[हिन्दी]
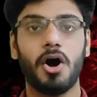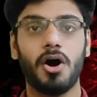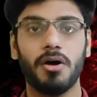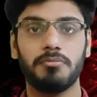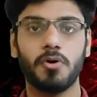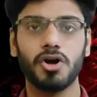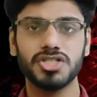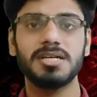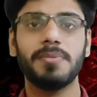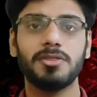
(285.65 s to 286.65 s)
और
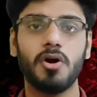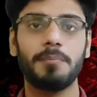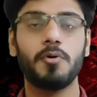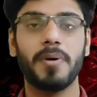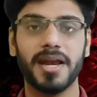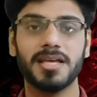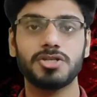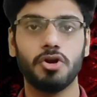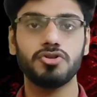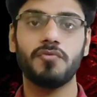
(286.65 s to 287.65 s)
कॉशीट में तो आपको मान के
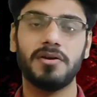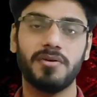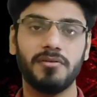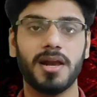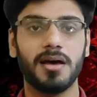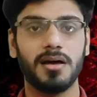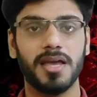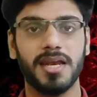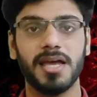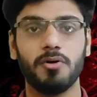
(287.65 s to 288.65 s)
चलो जो वन वर्ड वाला
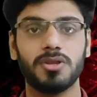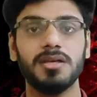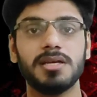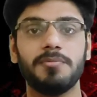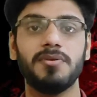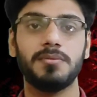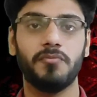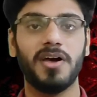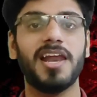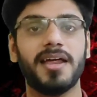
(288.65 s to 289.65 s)
एरिया होता है जब
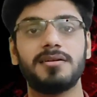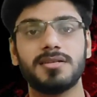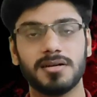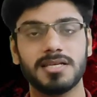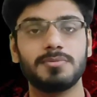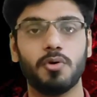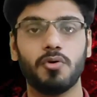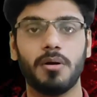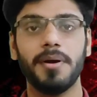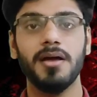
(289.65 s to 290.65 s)
वन लाइनर सेंटेंस
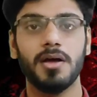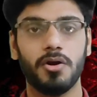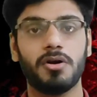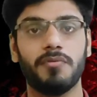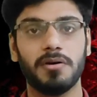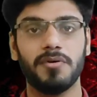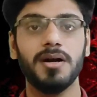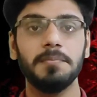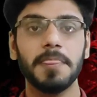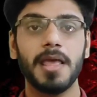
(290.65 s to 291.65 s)
बोलूंगा मैं नॉट वन वर्ड